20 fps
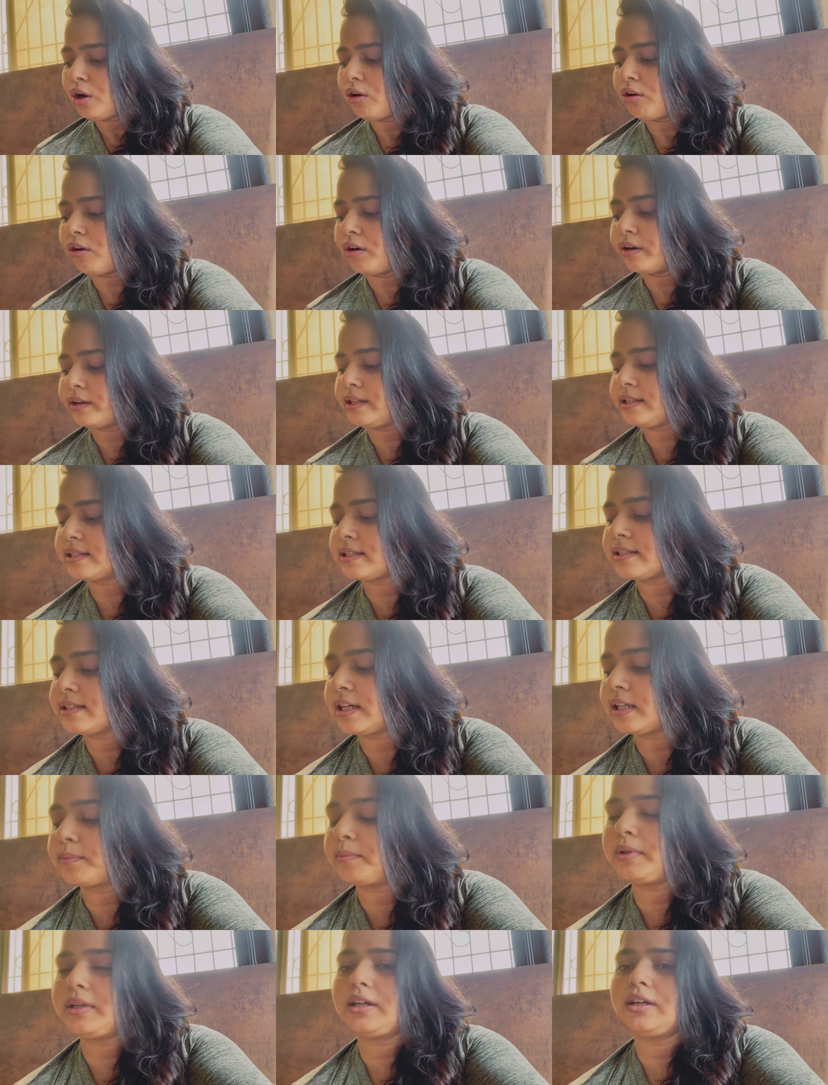और इसके
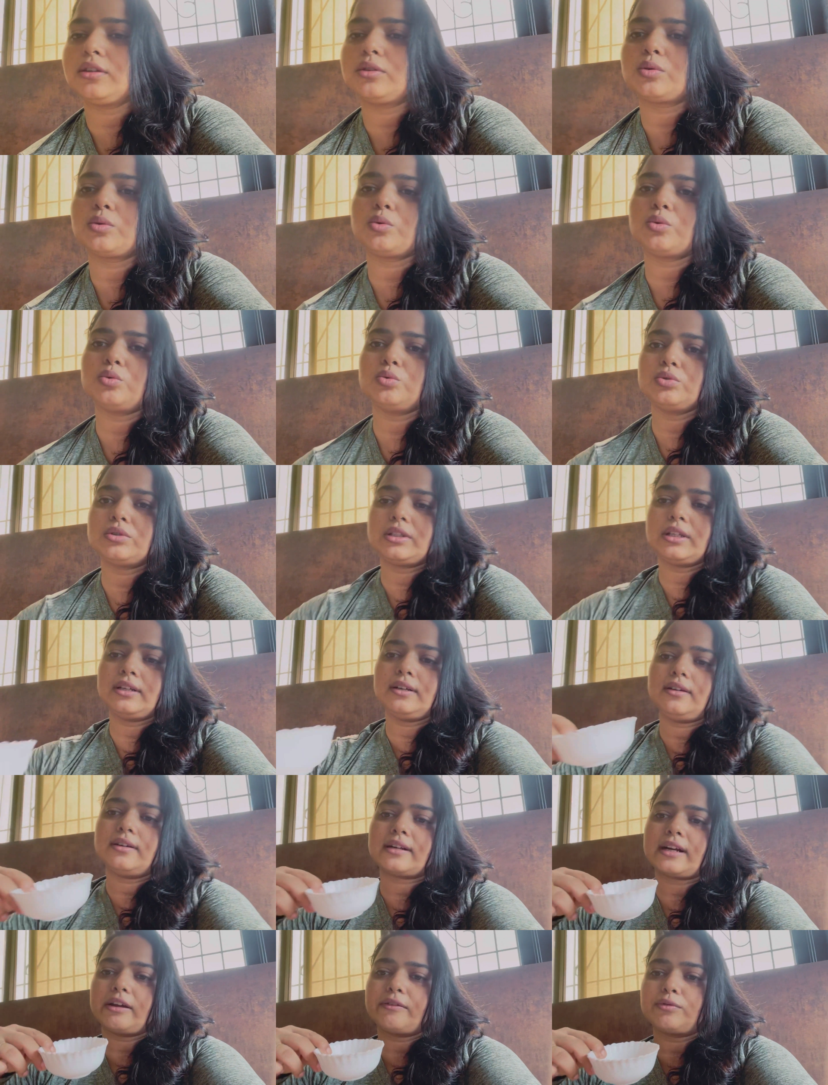साथ में है थोड़ू से
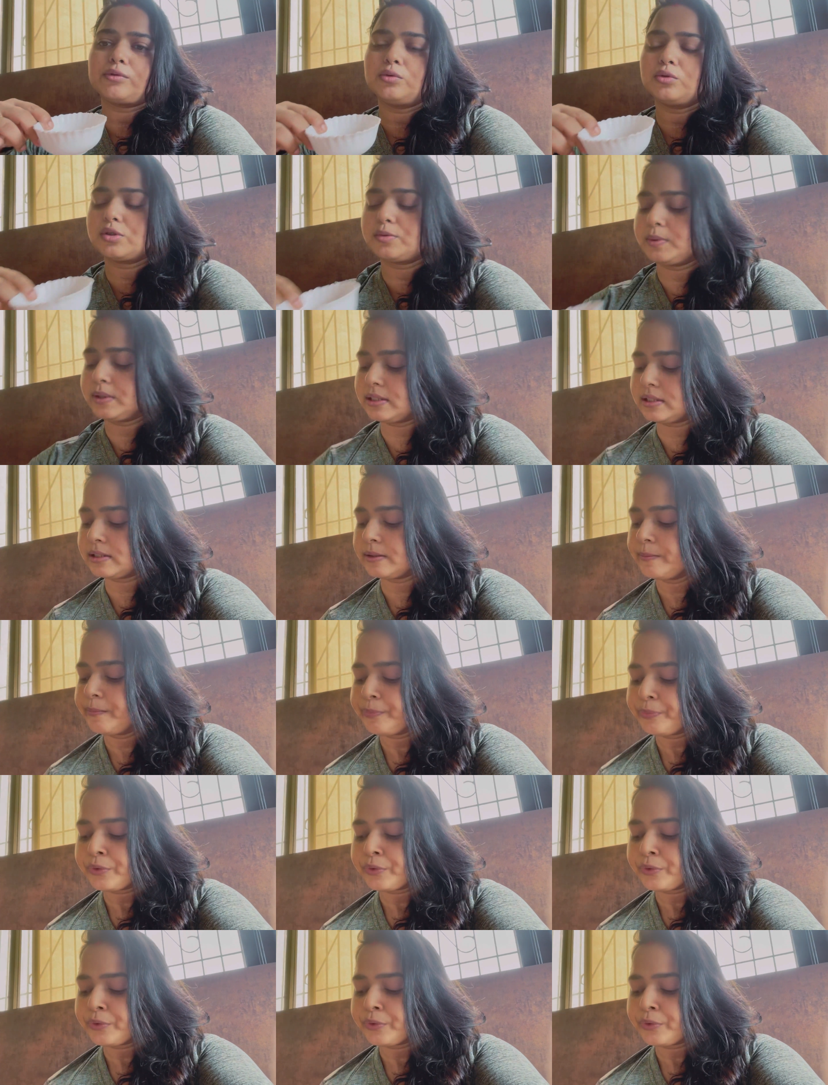ड्राई फ्रूट्स बस